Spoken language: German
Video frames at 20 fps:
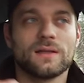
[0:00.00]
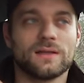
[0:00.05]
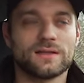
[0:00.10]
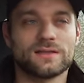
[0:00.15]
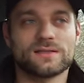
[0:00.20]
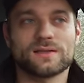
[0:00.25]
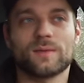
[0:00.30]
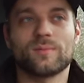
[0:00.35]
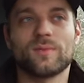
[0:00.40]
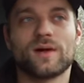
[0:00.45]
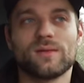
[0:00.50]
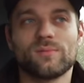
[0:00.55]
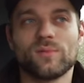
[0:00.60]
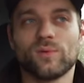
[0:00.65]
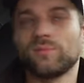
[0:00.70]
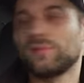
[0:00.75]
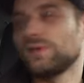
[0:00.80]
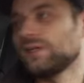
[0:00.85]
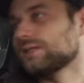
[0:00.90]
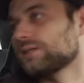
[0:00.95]
ich sag mal,
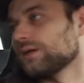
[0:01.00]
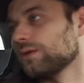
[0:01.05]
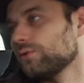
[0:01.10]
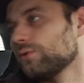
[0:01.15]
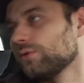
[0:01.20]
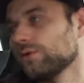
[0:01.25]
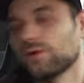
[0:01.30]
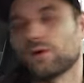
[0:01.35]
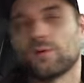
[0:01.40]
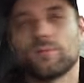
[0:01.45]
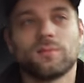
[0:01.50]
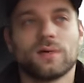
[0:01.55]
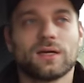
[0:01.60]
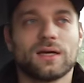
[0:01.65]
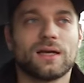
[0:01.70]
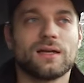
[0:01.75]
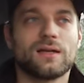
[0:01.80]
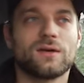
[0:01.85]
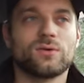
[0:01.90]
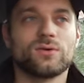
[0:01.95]
mit einem Liter Öl kommt
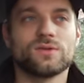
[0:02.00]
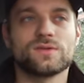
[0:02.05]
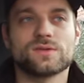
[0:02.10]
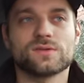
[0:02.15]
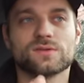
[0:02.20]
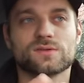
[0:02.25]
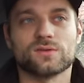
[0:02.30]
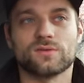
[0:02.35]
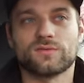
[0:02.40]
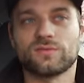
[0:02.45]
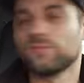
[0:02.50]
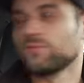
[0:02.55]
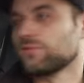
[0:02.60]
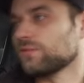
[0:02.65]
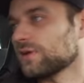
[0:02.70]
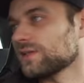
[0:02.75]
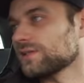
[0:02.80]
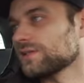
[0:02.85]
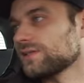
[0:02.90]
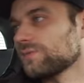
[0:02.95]
man allerhöchstens so
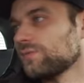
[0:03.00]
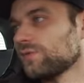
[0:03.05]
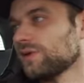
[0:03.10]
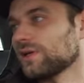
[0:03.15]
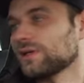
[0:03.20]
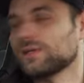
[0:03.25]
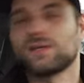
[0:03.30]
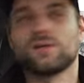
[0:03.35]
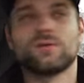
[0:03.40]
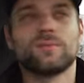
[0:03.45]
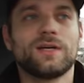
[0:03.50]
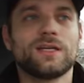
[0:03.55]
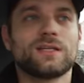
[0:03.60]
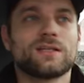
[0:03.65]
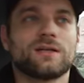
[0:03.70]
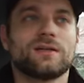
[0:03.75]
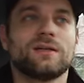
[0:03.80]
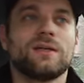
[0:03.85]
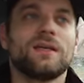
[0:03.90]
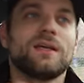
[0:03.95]
500, 700
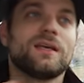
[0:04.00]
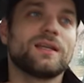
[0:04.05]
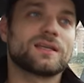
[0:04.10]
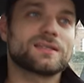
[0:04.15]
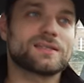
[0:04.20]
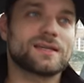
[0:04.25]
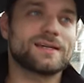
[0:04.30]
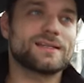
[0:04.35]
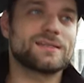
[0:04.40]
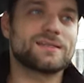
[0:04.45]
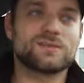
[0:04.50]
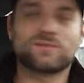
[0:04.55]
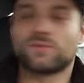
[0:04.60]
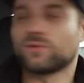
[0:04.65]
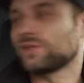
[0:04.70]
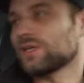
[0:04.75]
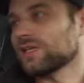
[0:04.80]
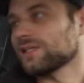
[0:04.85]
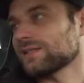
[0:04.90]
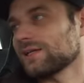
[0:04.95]
Kilometer. Das heißt, es
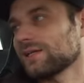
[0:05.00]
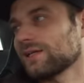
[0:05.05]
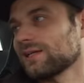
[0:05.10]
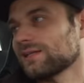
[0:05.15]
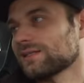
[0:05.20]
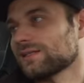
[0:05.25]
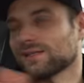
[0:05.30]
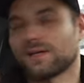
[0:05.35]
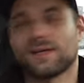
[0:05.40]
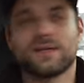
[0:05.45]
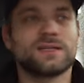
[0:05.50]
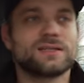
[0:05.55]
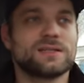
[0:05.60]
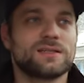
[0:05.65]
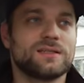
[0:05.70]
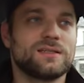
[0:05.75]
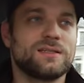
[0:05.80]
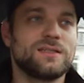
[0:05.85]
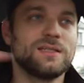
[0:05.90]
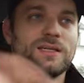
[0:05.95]
wird jetzt an der Zeit,
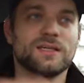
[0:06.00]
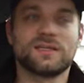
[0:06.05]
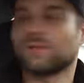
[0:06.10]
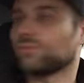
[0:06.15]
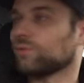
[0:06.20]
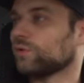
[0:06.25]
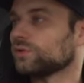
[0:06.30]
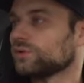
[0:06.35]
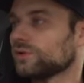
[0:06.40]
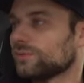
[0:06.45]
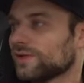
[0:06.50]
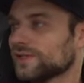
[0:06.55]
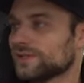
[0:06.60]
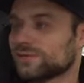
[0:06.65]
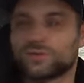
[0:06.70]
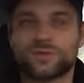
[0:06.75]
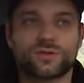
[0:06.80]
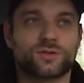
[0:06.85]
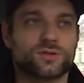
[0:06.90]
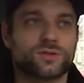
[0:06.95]
hier den Motor mal
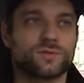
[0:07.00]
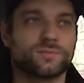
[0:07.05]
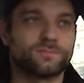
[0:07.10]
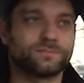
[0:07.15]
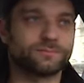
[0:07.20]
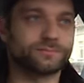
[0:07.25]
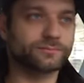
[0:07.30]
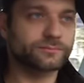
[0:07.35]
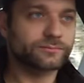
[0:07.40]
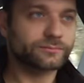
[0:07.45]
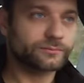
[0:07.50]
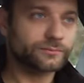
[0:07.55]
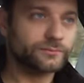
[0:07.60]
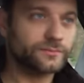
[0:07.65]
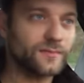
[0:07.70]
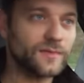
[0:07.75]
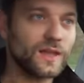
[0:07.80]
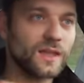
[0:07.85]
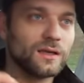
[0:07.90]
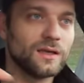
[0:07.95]
zu tauschen.
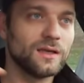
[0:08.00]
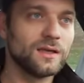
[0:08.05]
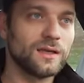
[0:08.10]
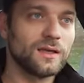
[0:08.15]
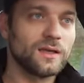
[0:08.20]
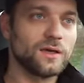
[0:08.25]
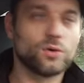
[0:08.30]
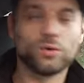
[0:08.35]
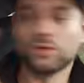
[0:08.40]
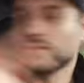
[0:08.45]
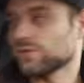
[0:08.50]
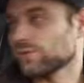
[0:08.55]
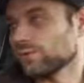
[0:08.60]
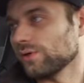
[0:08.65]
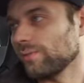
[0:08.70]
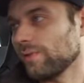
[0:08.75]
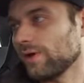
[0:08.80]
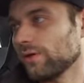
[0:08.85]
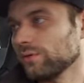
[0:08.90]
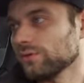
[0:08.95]
Kurz zu
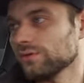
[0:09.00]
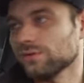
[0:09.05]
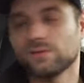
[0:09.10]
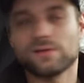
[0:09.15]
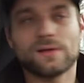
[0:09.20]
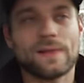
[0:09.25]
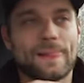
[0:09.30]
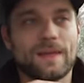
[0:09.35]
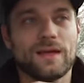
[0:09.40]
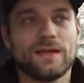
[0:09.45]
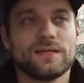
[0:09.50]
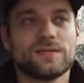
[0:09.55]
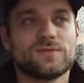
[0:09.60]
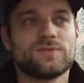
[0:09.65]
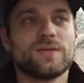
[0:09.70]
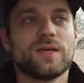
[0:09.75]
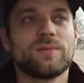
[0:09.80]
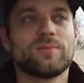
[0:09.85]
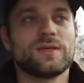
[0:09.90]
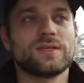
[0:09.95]
dem Auto,
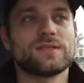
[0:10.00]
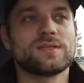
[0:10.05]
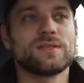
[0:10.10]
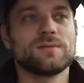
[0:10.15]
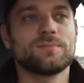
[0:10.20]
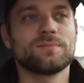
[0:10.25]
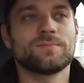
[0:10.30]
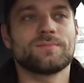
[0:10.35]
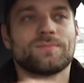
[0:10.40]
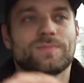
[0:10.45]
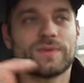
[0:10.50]
RS4B7